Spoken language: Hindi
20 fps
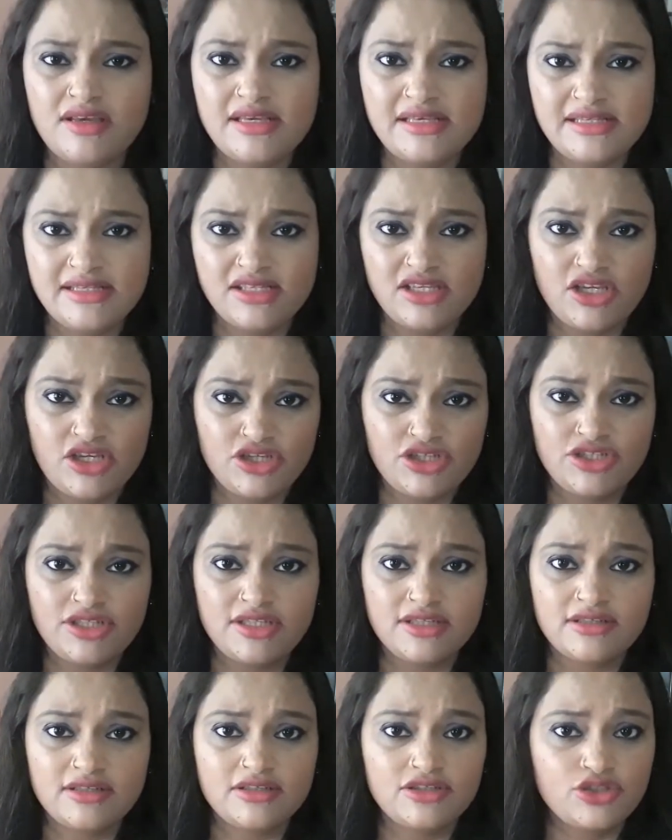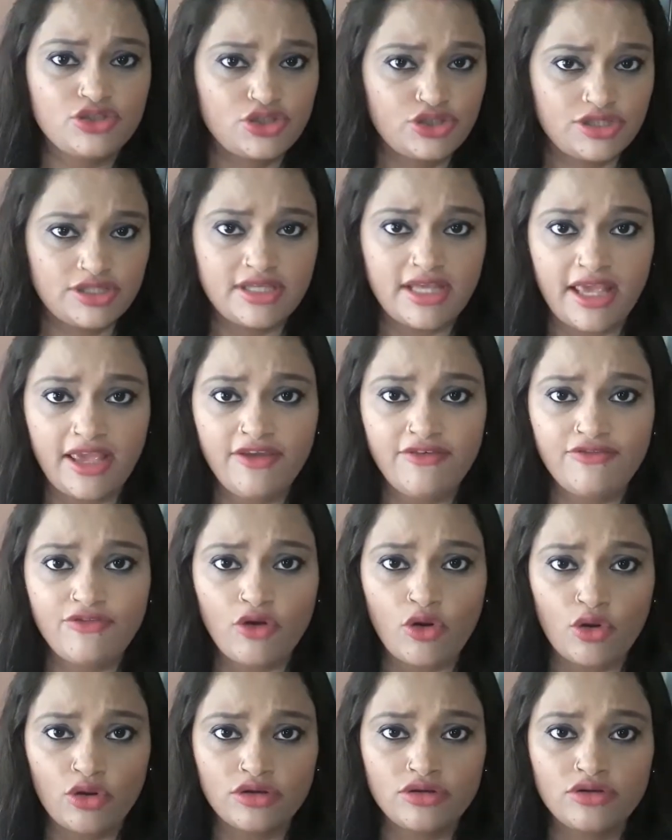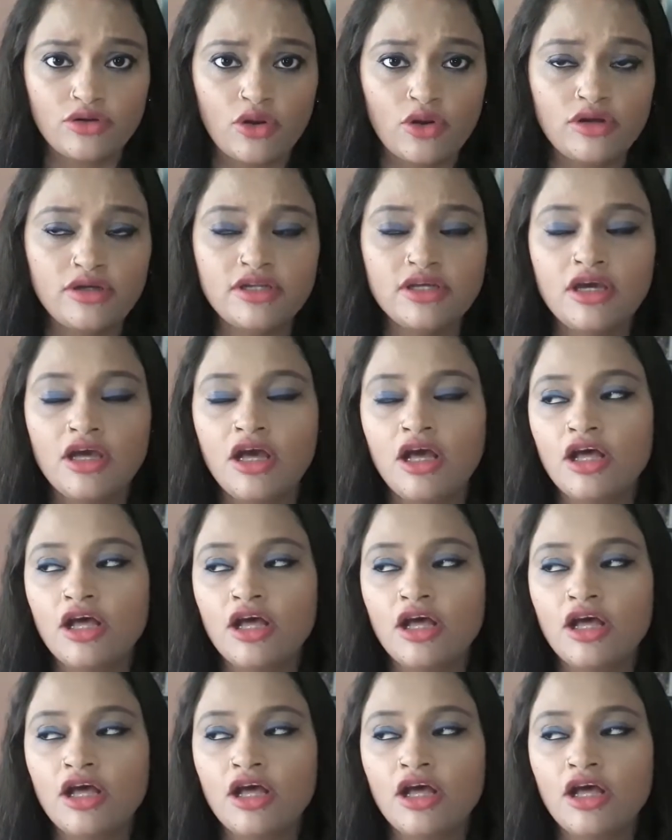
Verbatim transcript: इज़ इट सेफ़ और नॉट